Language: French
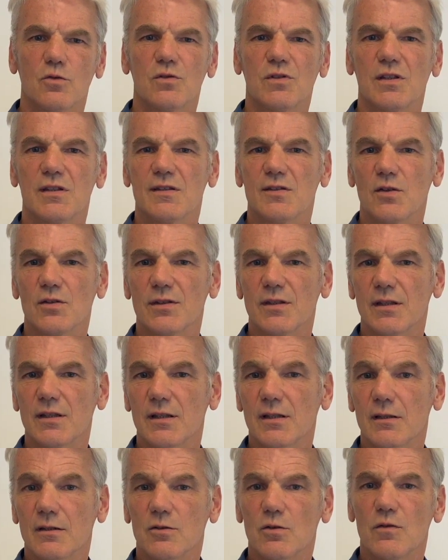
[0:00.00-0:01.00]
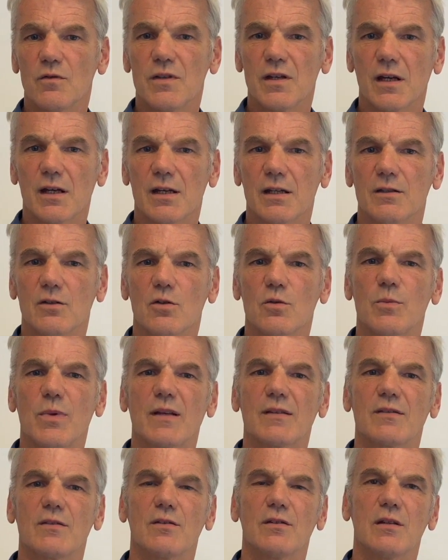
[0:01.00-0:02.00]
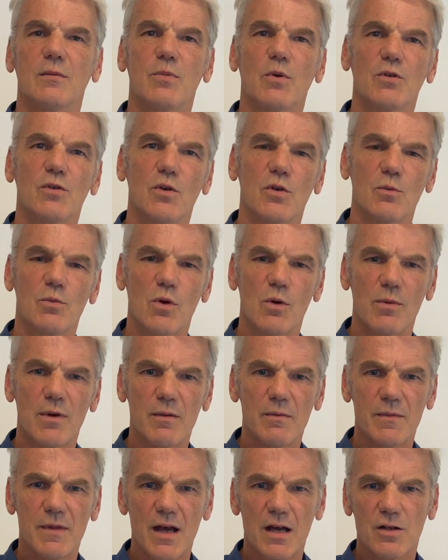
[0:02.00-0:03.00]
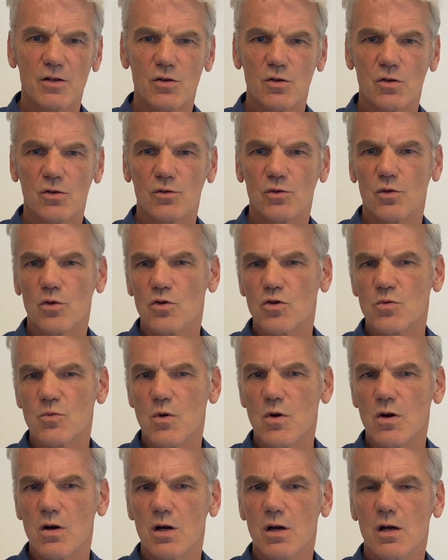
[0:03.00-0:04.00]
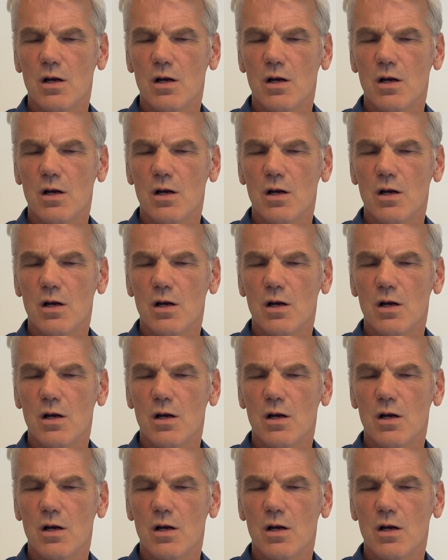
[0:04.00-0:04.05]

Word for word: Souci de santé, devenir aidant de personnes dépendantes, problèmes d'argent, de logement.